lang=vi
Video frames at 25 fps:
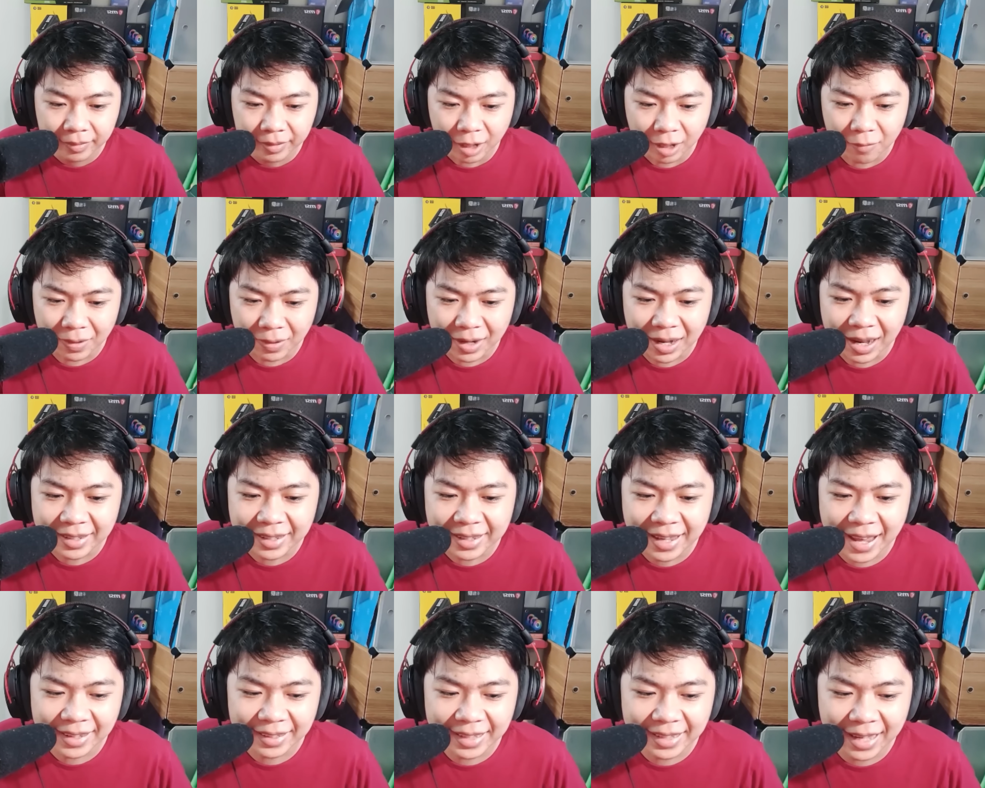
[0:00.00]
Không phải lan ăn
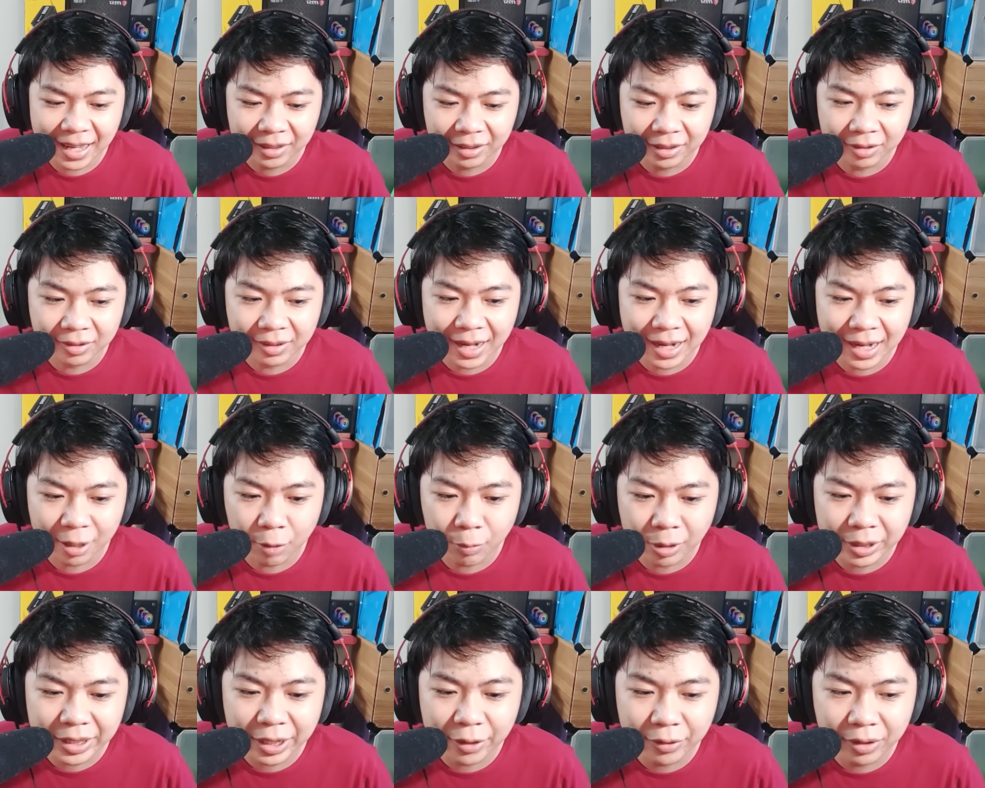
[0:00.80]
gian nha, thực ra cũng
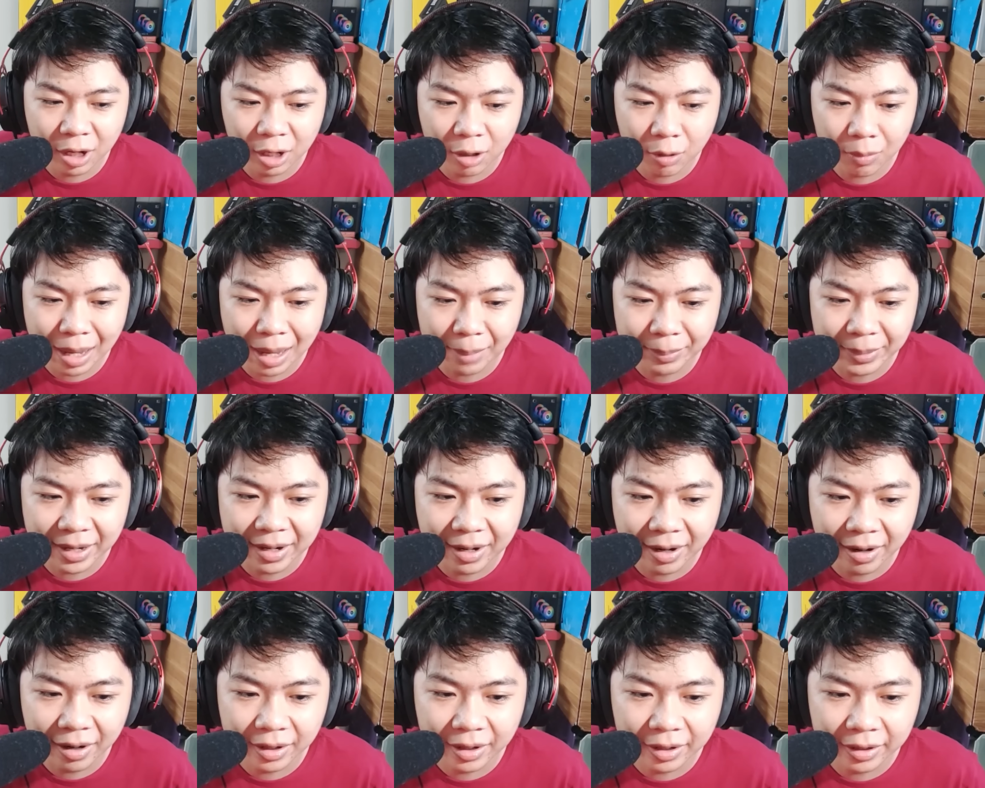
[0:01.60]
có nhiều người cũng làm vậy
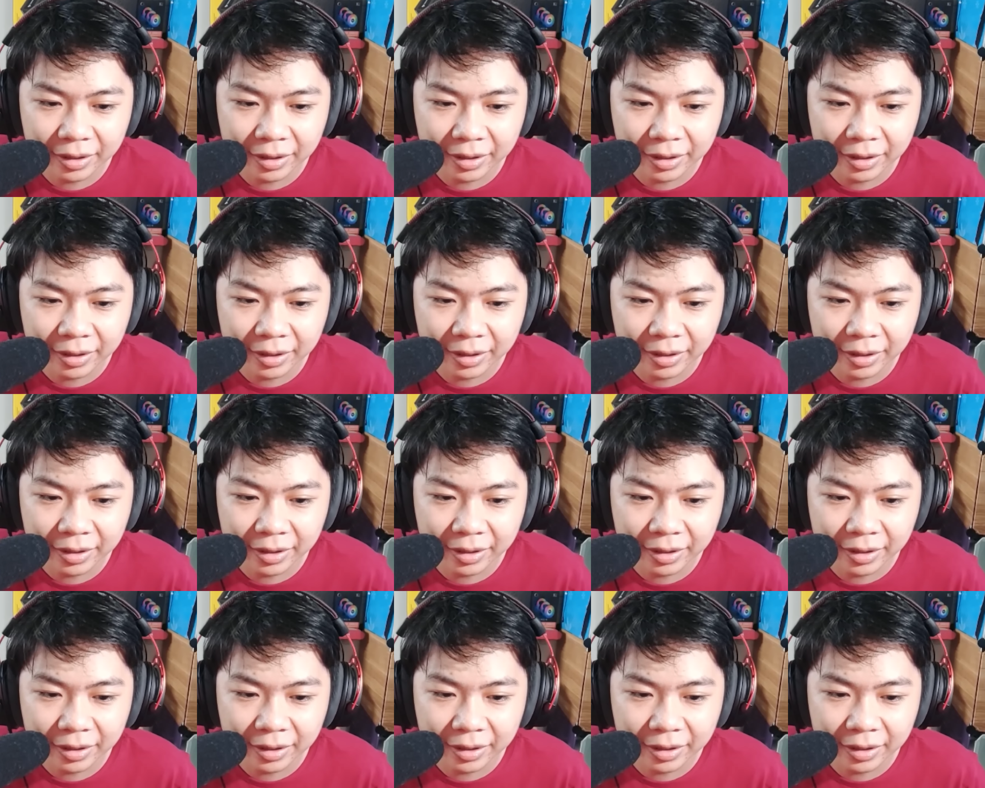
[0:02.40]
rồi